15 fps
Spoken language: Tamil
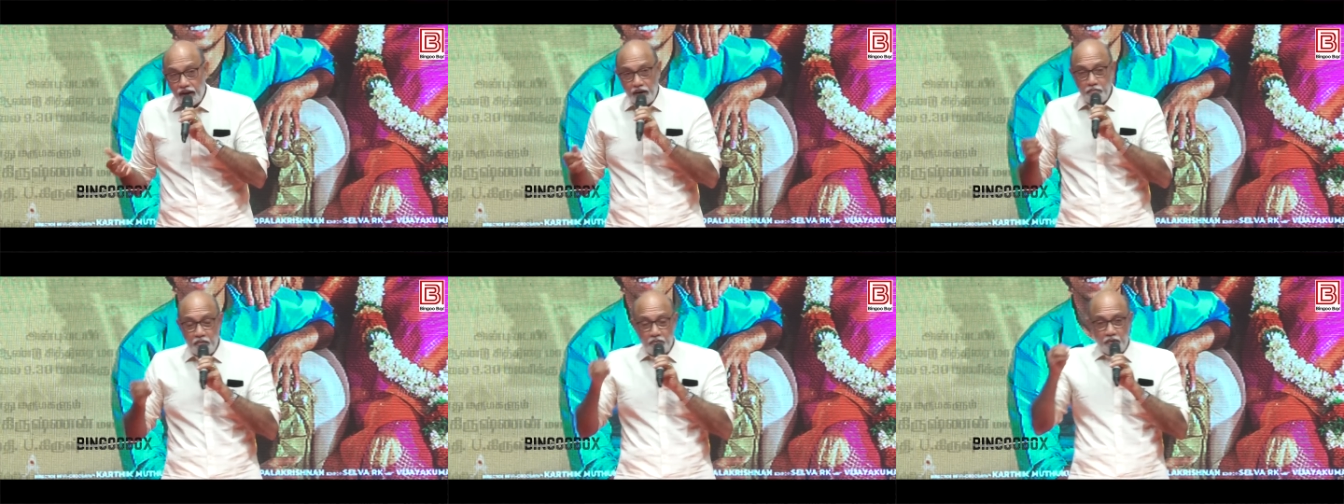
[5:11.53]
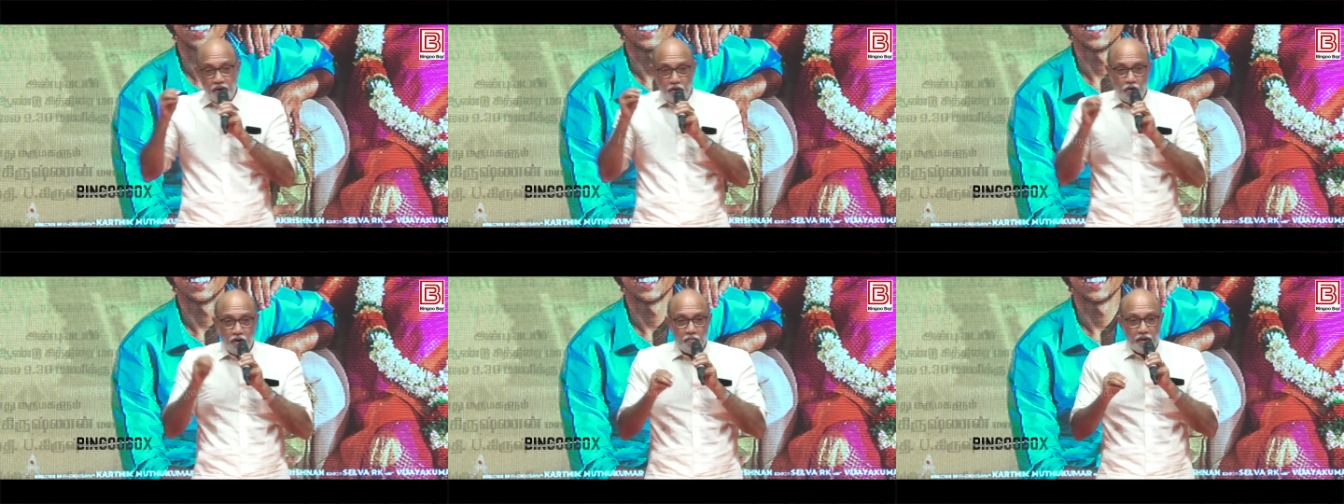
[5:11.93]
நம்ம
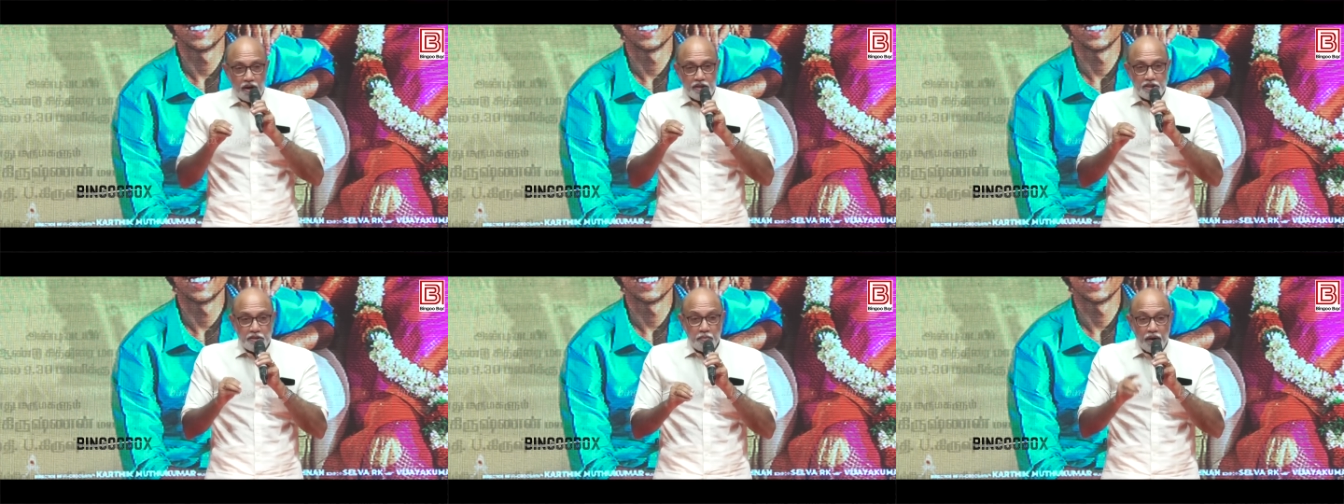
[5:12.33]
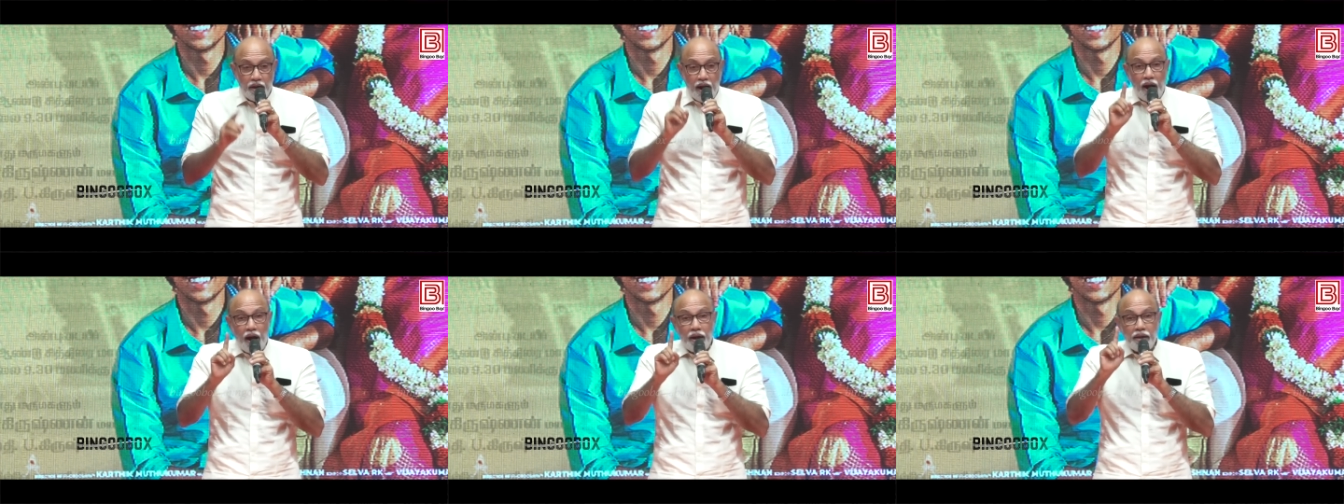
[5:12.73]
மனோரமா ஆட்சி மாதிரி
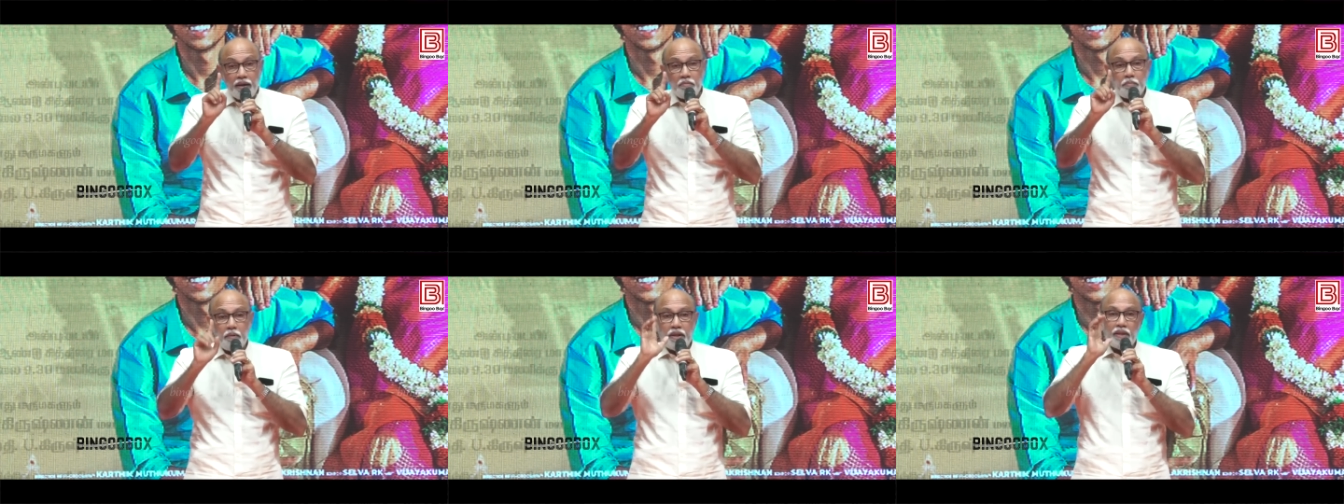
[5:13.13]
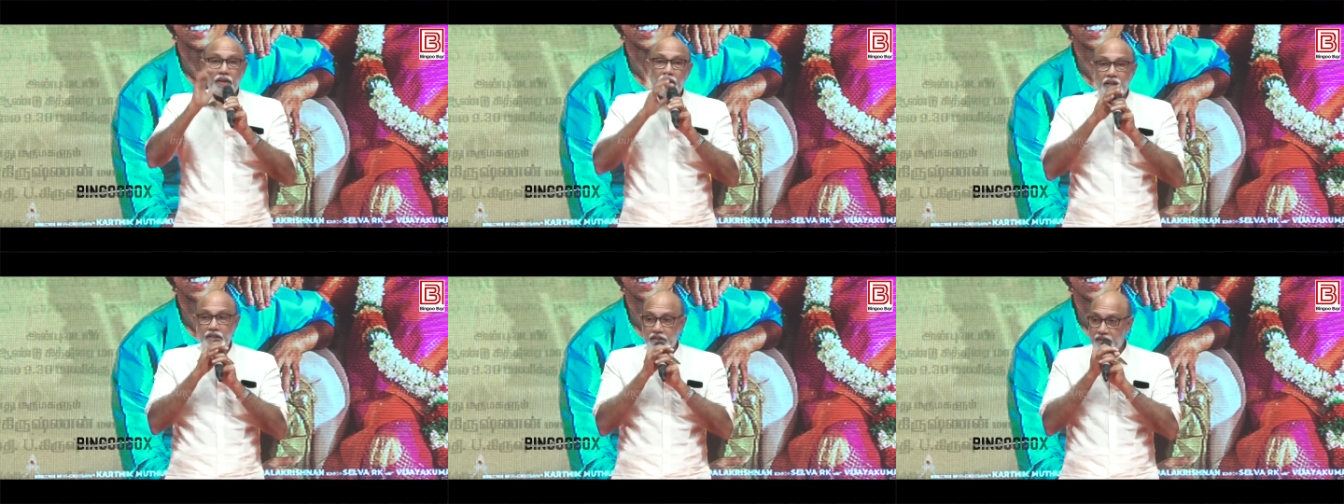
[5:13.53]
ஆயிரம்
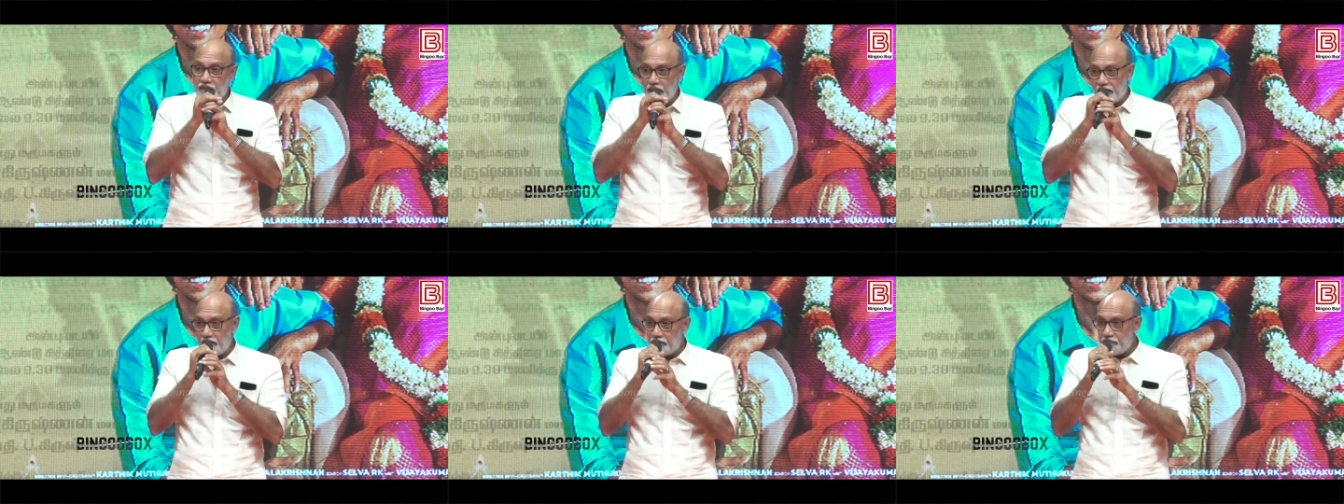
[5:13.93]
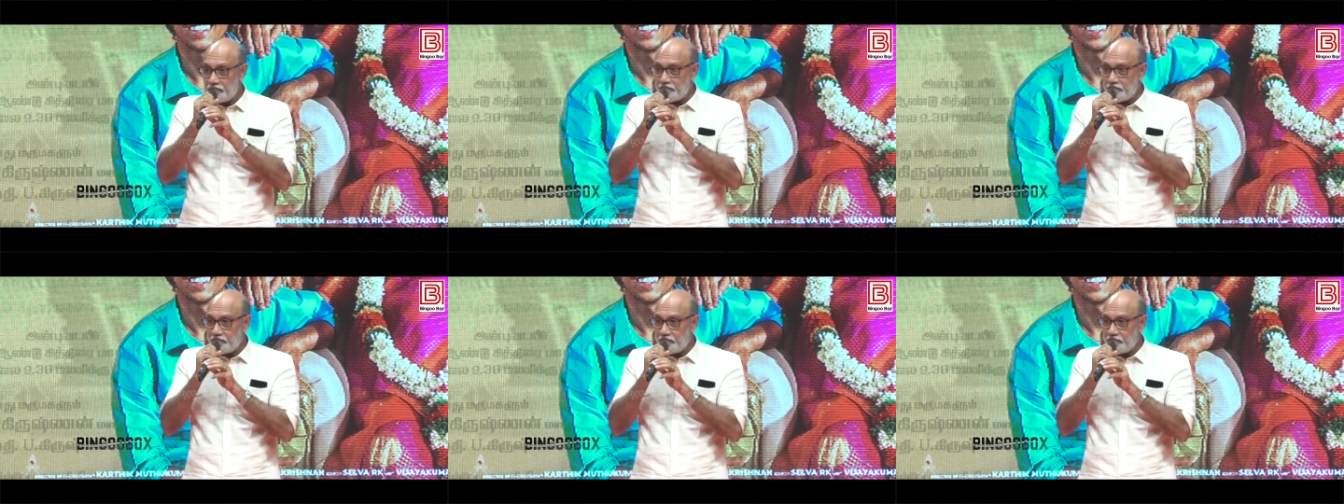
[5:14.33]
படத்தில் நடிச்சிருக்காங்க